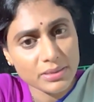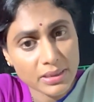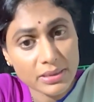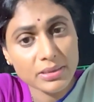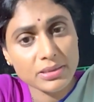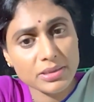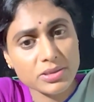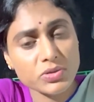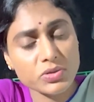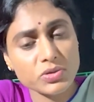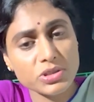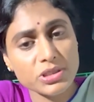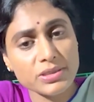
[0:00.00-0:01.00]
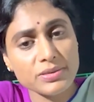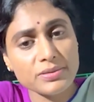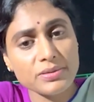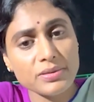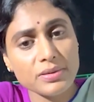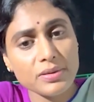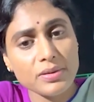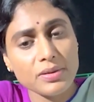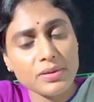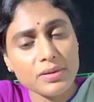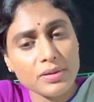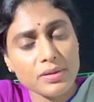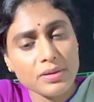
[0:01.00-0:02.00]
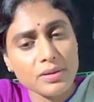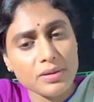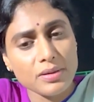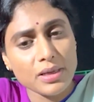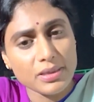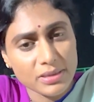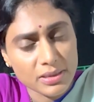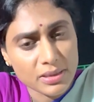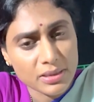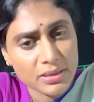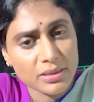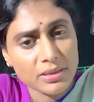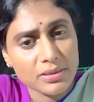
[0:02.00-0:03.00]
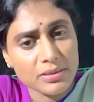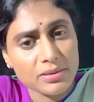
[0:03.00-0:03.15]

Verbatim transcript: తండ్రి తీసుకొచ్చి నా దగ్గరికి